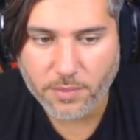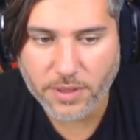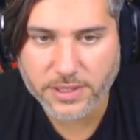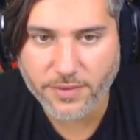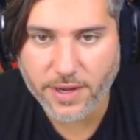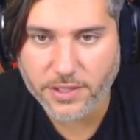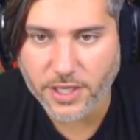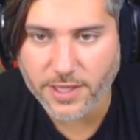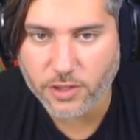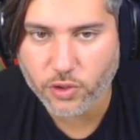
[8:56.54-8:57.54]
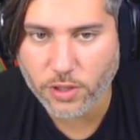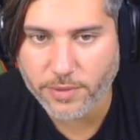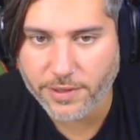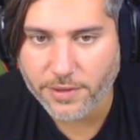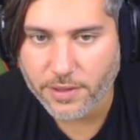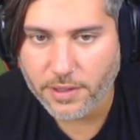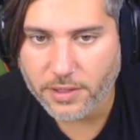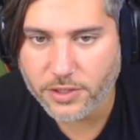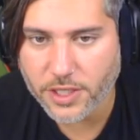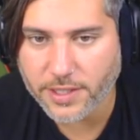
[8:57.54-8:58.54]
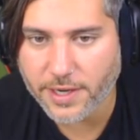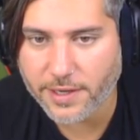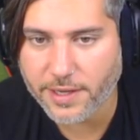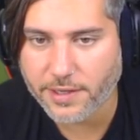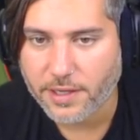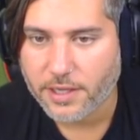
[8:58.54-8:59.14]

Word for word: Pası ver. Caner şut olabilir. Caner Erkin.